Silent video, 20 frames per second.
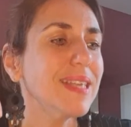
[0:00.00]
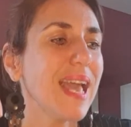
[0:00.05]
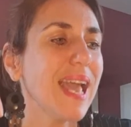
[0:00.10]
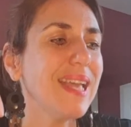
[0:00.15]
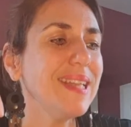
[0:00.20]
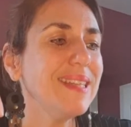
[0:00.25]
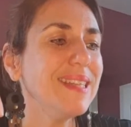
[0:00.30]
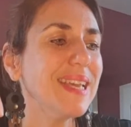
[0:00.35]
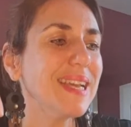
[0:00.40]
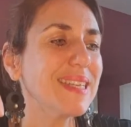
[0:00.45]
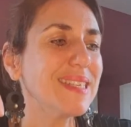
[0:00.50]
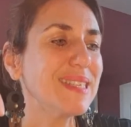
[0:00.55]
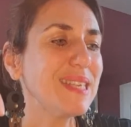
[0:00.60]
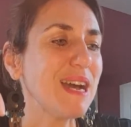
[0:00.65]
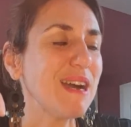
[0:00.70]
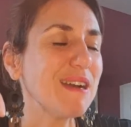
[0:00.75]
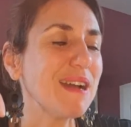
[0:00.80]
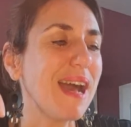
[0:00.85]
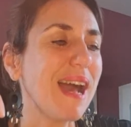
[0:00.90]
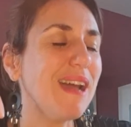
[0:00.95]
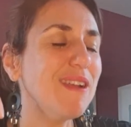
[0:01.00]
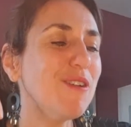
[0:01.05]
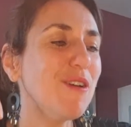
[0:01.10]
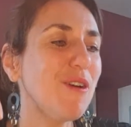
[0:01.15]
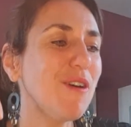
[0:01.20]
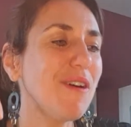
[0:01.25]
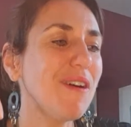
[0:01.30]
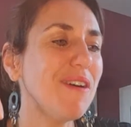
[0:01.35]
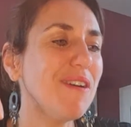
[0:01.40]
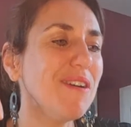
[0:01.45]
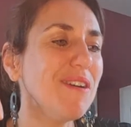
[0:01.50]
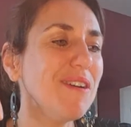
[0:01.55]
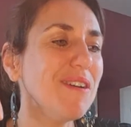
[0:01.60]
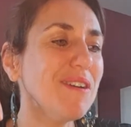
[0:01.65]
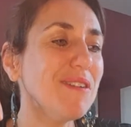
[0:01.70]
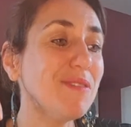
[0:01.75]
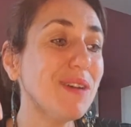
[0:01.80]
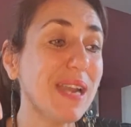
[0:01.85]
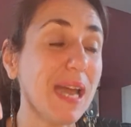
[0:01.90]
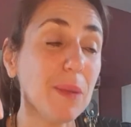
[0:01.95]
Intéressant. Alors,
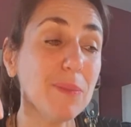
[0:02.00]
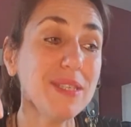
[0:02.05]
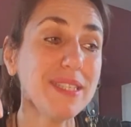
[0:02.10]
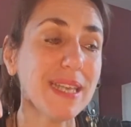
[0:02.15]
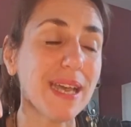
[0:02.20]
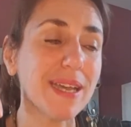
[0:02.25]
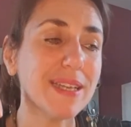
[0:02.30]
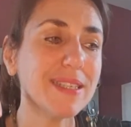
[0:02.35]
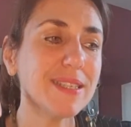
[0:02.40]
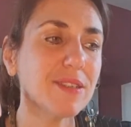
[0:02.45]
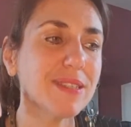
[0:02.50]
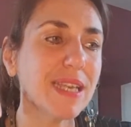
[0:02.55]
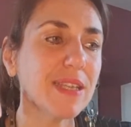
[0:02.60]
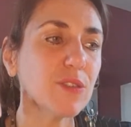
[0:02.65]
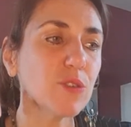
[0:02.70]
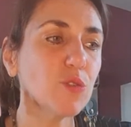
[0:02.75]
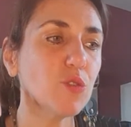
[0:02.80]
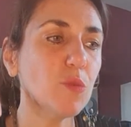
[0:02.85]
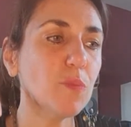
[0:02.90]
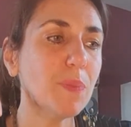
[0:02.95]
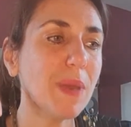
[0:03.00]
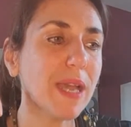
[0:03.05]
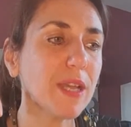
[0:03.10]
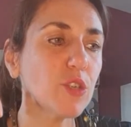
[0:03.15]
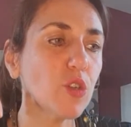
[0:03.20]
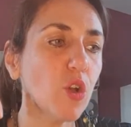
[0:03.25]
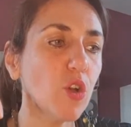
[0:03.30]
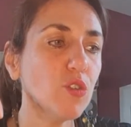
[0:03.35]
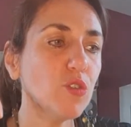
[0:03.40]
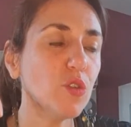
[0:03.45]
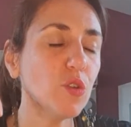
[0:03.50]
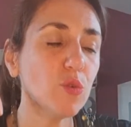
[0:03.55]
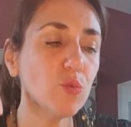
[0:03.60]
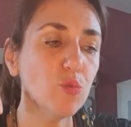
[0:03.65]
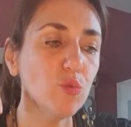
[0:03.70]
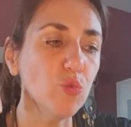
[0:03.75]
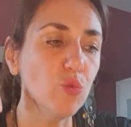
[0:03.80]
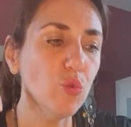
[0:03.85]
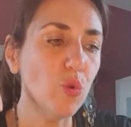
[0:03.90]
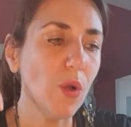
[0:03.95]
euh, voilà, mais ça risque d'être une période
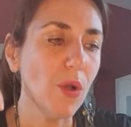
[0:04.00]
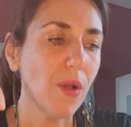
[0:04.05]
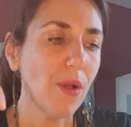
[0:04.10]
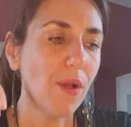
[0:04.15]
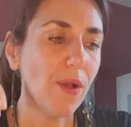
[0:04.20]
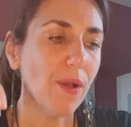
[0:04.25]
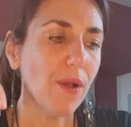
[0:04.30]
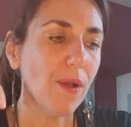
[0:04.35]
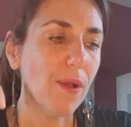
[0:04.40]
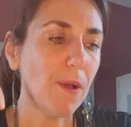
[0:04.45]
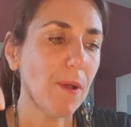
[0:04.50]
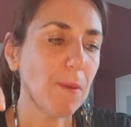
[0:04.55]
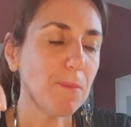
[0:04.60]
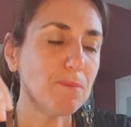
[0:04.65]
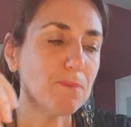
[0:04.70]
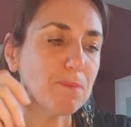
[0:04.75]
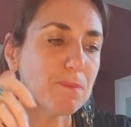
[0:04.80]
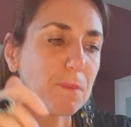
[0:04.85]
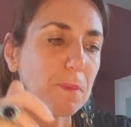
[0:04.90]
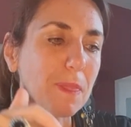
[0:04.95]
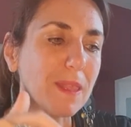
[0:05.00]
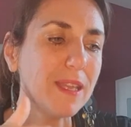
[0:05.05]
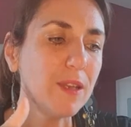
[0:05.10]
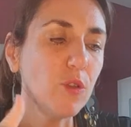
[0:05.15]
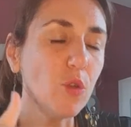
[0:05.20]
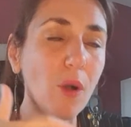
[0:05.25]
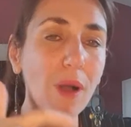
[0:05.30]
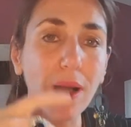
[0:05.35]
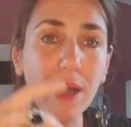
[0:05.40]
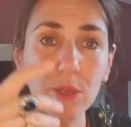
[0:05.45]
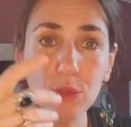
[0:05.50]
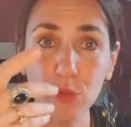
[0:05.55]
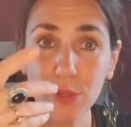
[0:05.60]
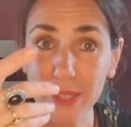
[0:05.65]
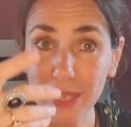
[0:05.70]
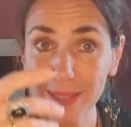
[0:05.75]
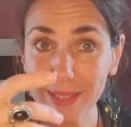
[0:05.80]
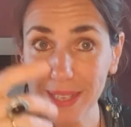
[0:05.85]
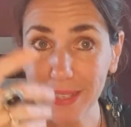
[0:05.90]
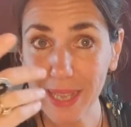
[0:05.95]
où euh, il y aura une
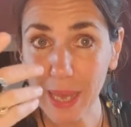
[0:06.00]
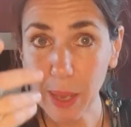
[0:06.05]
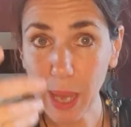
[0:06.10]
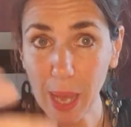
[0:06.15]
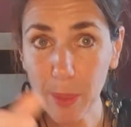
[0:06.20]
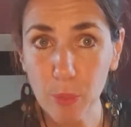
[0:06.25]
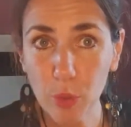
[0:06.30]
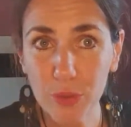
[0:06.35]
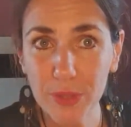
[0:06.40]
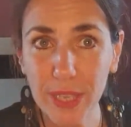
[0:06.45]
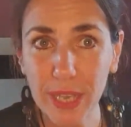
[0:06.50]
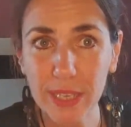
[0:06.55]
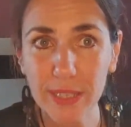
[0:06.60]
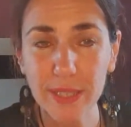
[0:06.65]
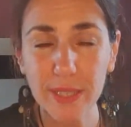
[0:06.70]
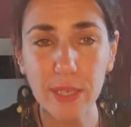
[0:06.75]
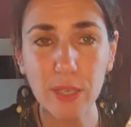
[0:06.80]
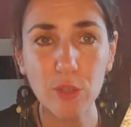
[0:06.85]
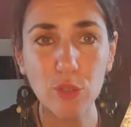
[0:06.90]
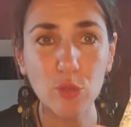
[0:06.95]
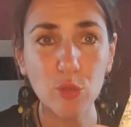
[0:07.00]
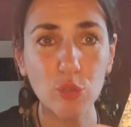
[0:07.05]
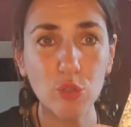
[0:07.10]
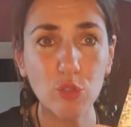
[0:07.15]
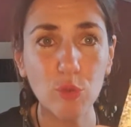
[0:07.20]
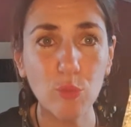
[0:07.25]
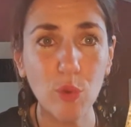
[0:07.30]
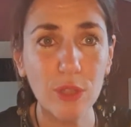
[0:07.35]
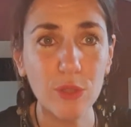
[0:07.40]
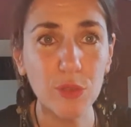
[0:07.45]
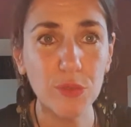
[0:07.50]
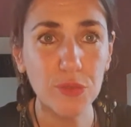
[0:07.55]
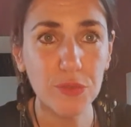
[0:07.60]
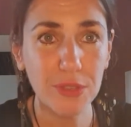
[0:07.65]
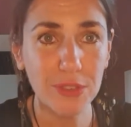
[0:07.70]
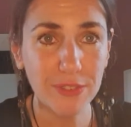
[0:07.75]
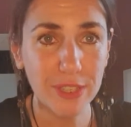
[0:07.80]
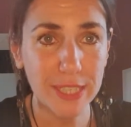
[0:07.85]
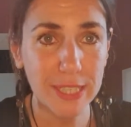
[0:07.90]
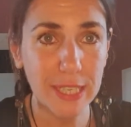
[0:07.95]
certaine abondance sur ce mois de
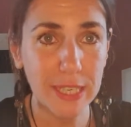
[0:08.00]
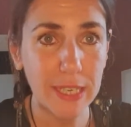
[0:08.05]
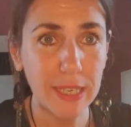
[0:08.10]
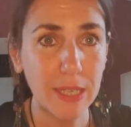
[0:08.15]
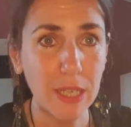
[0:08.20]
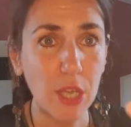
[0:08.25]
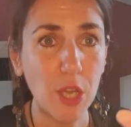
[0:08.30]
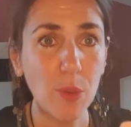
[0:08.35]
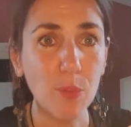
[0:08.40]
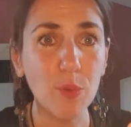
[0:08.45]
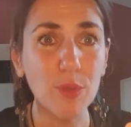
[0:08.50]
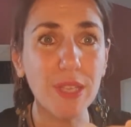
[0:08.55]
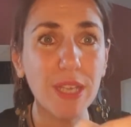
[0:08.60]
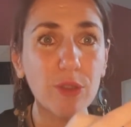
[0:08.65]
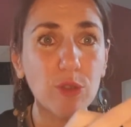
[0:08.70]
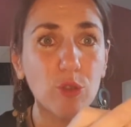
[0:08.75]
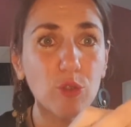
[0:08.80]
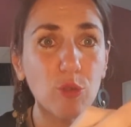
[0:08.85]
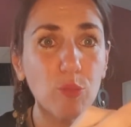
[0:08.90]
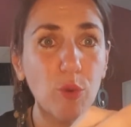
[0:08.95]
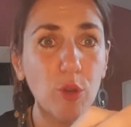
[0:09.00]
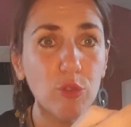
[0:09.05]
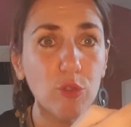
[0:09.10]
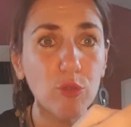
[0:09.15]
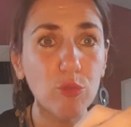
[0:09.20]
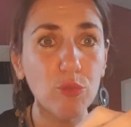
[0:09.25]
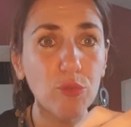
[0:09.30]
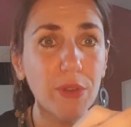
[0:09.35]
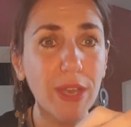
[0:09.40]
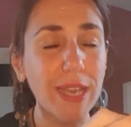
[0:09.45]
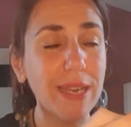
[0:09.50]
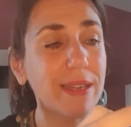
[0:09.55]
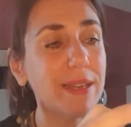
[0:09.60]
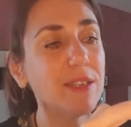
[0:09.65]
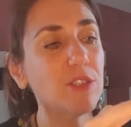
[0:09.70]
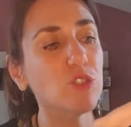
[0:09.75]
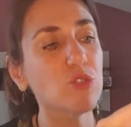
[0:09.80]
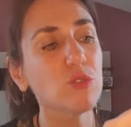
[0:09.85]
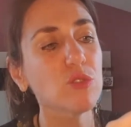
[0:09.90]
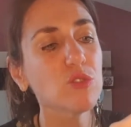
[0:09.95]
février. Peut-être de bonnes nouvelles,
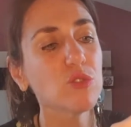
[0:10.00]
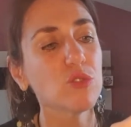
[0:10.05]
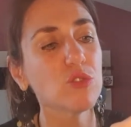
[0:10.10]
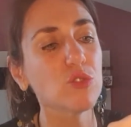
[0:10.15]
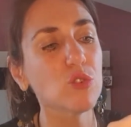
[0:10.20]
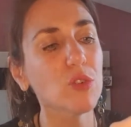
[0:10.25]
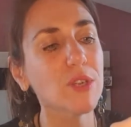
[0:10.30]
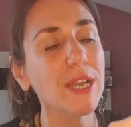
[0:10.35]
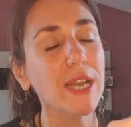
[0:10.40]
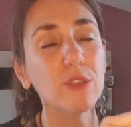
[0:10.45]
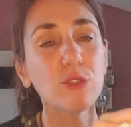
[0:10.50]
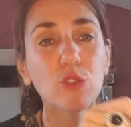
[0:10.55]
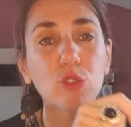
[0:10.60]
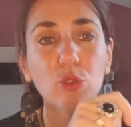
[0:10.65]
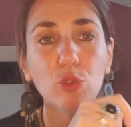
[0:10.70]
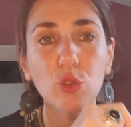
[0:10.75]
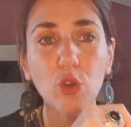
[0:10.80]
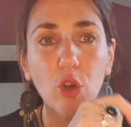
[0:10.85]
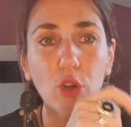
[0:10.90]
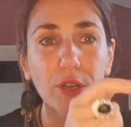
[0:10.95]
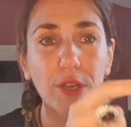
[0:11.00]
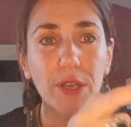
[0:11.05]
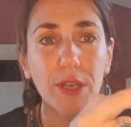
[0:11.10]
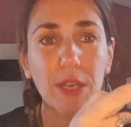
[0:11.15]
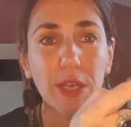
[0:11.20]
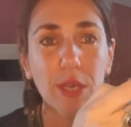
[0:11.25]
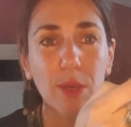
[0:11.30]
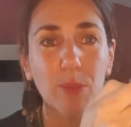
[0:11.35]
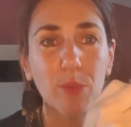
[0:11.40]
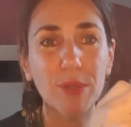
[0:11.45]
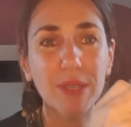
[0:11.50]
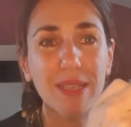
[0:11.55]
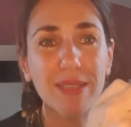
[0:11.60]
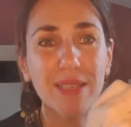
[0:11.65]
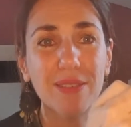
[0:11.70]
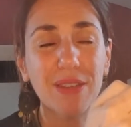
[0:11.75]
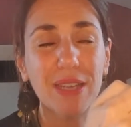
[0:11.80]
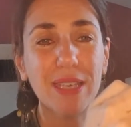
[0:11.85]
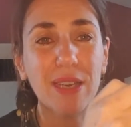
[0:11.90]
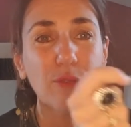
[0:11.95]
hein, je, regarde ce coq,
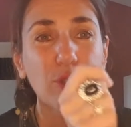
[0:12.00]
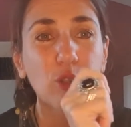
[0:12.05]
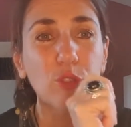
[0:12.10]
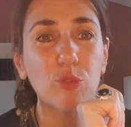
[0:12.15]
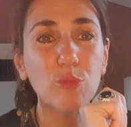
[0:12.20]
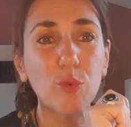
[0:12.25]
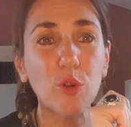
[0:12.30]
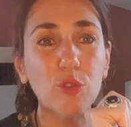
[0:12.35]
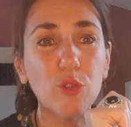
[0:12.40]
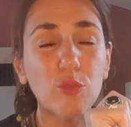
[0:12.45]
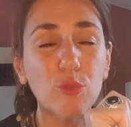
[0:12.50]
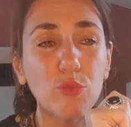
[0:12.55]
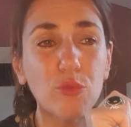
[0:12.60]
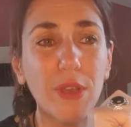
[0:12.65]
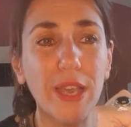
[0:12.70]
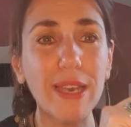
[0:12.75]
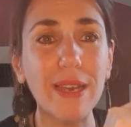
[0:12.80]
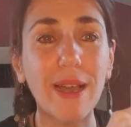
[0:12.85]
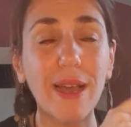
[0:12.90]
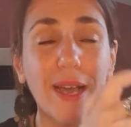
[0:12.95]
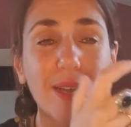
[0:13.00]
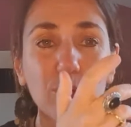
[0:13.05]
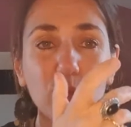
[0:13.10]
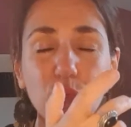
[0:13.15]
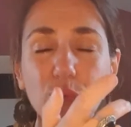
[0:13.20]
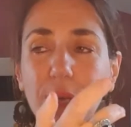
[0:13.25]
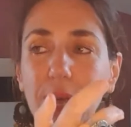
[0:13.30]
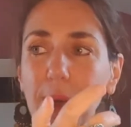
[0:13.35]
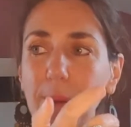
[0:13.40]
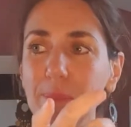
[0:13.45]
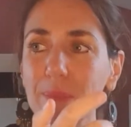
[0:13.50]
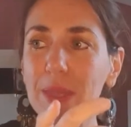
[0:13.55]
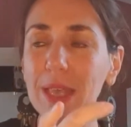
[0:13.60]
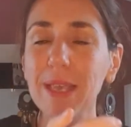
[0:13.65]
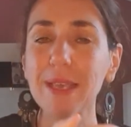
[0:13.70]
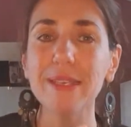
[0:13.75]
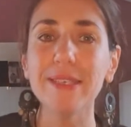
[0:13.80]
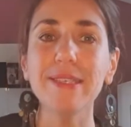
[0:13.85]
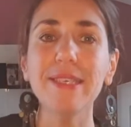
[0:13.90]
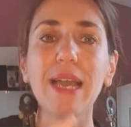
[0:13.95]
peut-être il va y avoir de bonnes nouvelles. En tout cas,
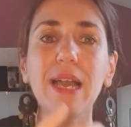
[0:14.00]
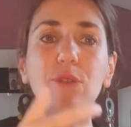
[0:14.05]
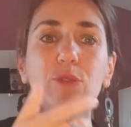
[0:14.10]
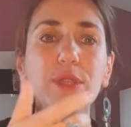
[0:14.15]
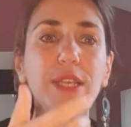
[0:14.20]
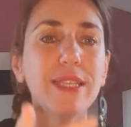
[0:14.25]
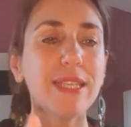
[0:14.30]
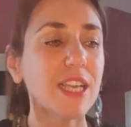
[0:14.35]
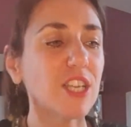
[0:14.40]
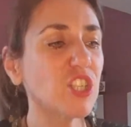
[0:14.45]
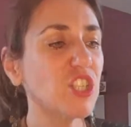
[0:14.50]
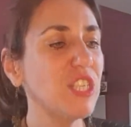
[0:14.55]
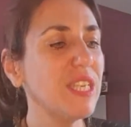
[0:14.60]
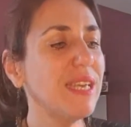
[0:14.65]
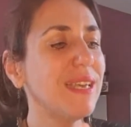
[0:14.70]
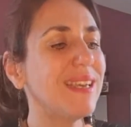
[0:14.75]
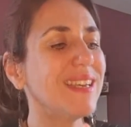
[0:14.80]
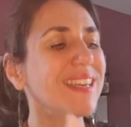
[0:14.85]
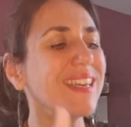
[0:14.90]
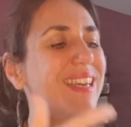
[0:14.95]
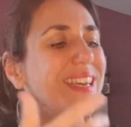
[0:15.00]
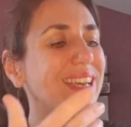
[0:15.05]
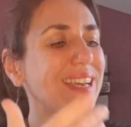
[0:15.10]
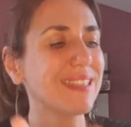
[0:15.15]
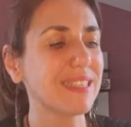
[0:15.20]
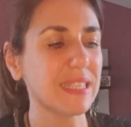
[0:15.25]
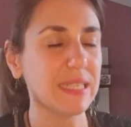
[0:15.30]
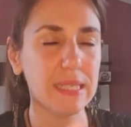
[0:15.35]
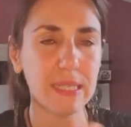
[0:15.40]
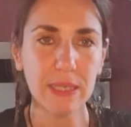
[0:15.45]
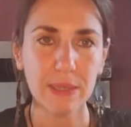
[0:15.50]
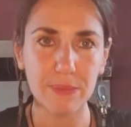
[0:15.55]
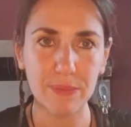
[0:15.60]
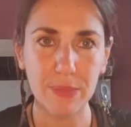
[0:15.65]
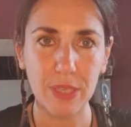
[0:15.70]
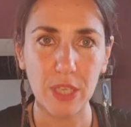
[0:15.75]
il y a une énergie créatrice.